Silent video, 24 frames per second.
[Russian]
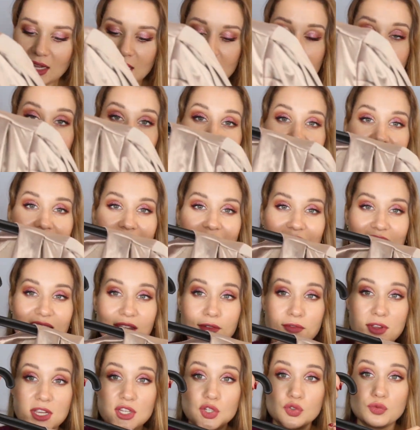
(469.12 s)
И
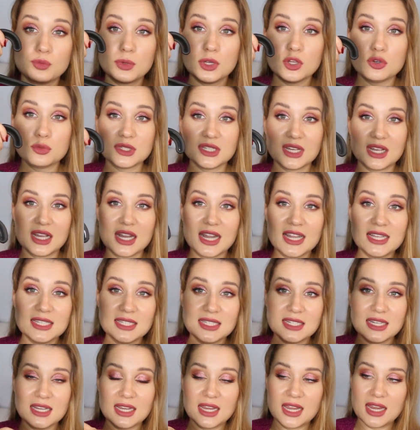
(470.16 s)
последняя вещь в моем
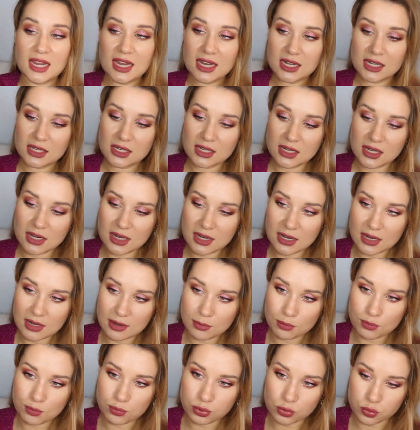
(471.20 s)
заказе –
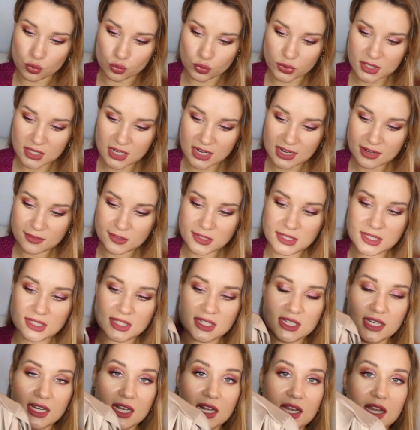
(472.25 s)
это блузка в
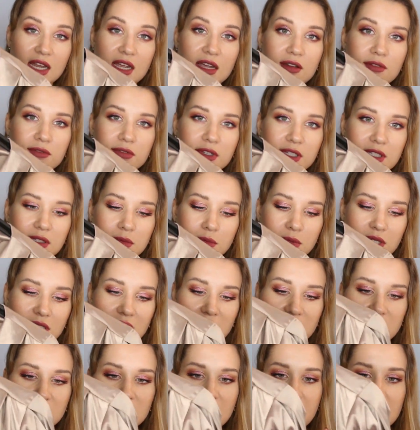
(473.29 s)
стиле
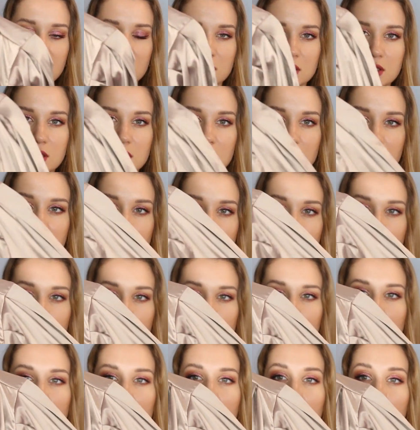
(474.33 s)
80-х с такими
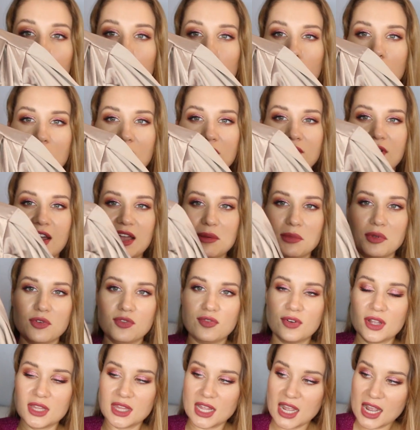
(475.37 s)
вот
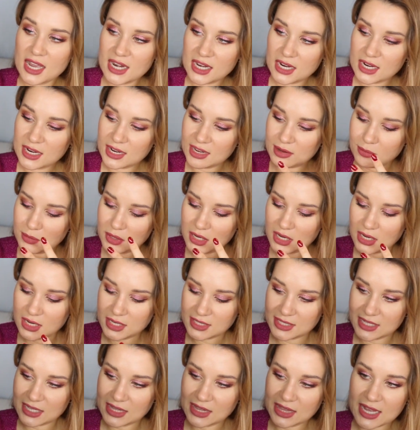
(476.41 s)
рукавами-фонариками
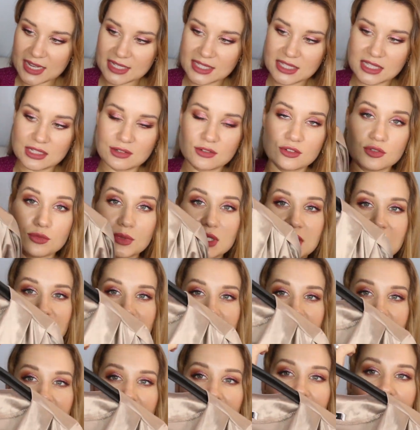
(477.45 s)
из атласного
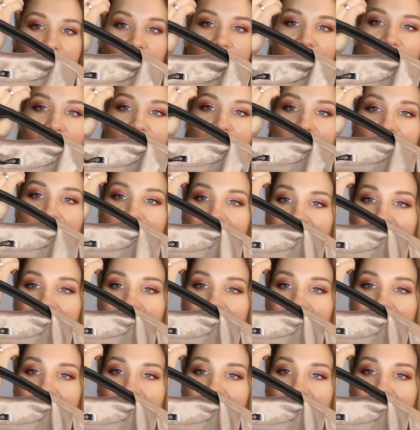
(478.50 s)
материала.